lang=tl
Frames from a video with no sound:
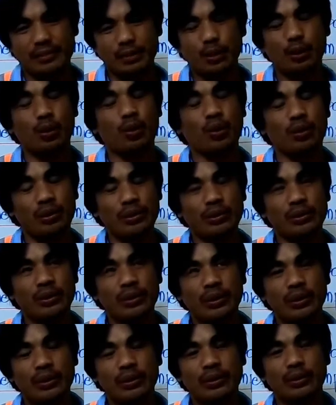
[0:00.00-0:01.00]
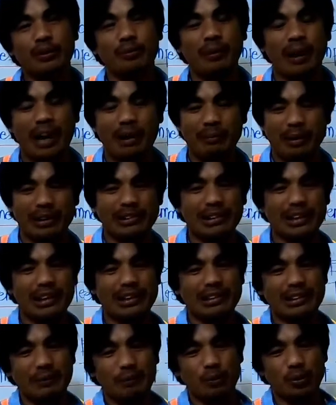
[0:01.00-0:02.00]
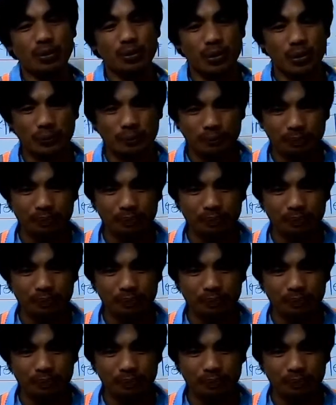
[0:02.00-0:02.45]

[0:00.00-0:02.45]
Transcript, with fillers: o yung mga may sakit sa puso.